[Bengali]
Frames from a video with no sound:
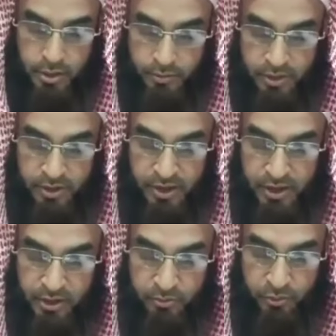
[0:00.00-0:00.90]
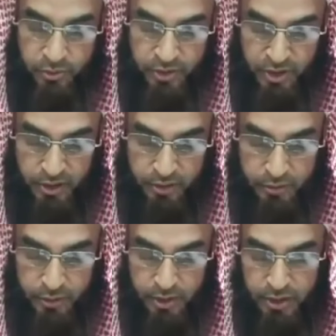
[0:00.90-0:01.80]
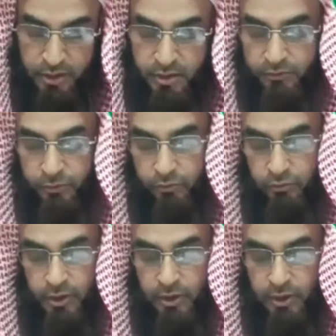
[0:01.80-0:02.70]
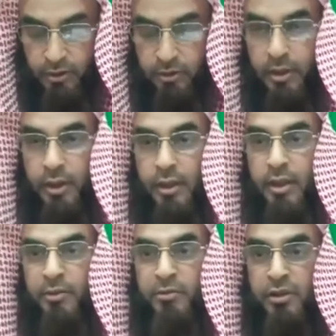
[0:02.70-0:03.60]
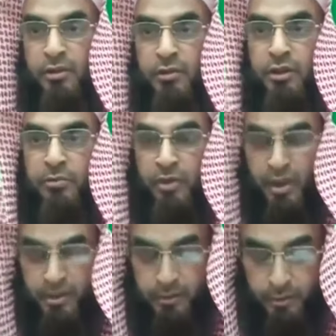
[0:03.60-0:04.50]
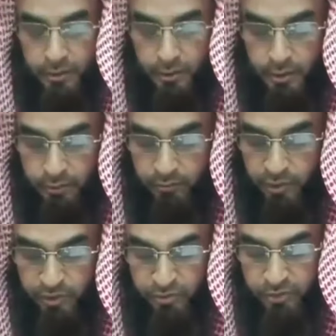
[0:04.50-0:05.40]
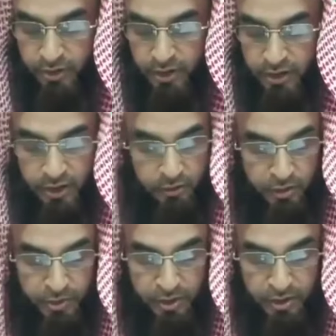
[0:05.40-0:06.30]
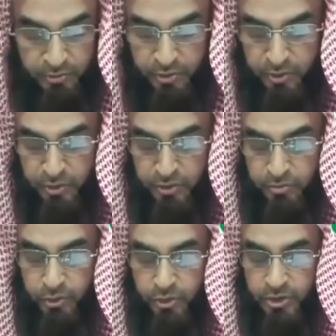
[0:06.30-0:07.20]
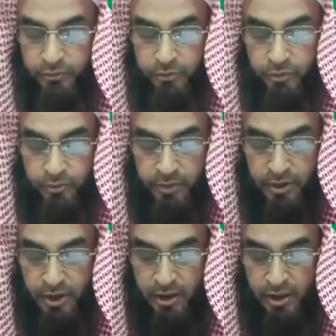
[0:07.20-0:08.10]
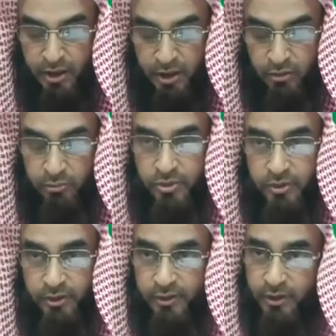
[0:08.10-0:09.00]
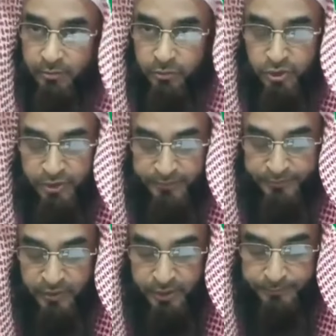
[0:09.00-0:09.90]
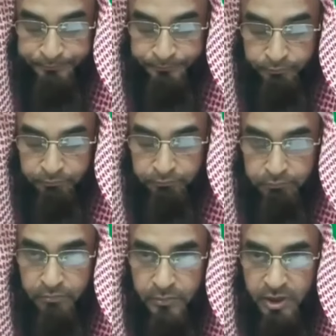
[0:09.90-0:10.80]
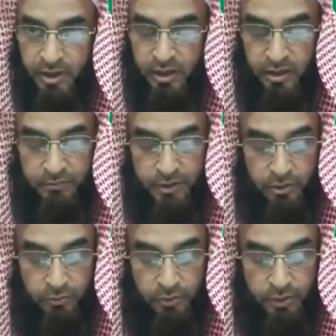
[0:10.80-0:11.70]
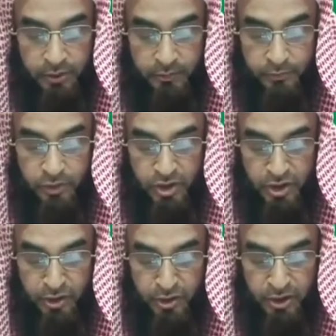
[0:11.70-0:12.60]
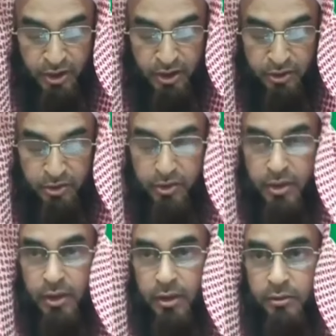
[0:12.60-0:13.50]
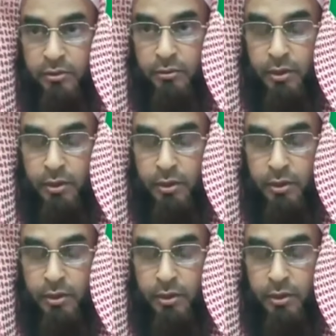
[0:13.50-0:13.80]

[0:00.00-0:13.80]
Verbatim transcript: আবার জায়েজ বলছি না হ্যাঁ সেই ফতোয়া একা আমি দেব না বরং সেখানকার অলমাই কেরামগণ বসে ফতোয়া দেবেন সেখানকার অবস্থা তারা বুঝছেন সেখানকার বাস্তবতা তারা বুঝছেন সেখানে সরকারের